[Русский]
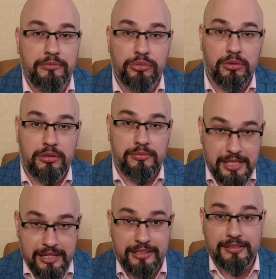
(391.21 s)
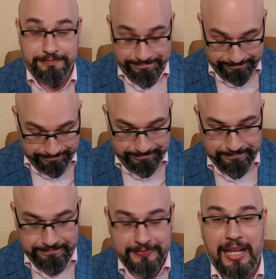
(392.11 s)
что цирк,
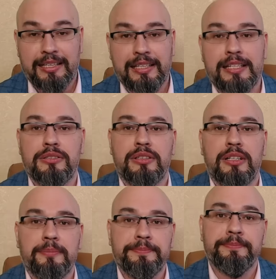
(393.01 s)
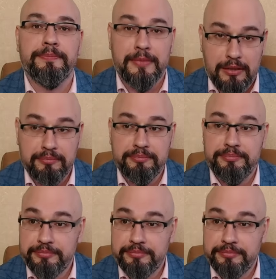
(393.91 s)
Отлично. Да.